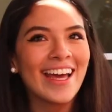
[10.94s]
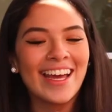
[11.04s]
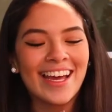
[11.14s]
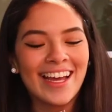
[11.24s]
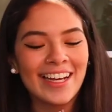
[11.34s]

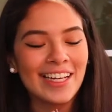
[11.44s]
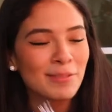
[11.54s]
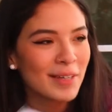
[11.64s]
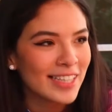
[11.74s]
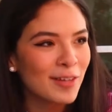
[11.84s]
en
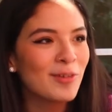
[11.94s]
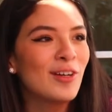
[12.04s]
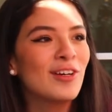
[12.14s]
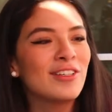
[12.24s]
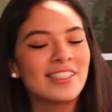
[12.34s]

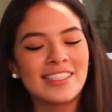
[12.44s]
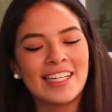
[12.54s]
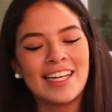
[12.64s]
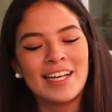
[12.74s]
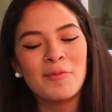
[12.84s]
espectáculos,
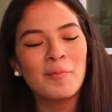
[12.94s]
eh,